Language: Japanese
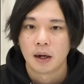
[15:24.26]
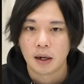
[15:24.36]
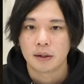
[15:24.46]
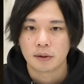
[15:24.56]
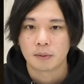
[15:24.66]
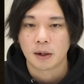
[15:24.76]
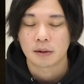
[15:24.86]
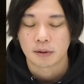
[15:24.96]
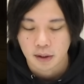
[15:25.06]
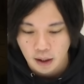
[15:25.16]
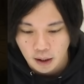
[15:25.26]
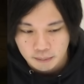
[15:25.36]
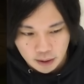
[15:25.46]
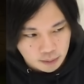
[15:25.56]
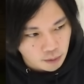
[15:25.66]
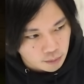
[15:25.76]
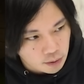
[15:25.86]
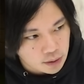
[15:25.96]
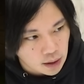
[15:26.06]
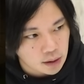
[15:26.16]
はい、というのもあるんで、まあもう
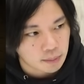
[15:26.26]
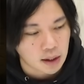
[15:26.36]
文句なく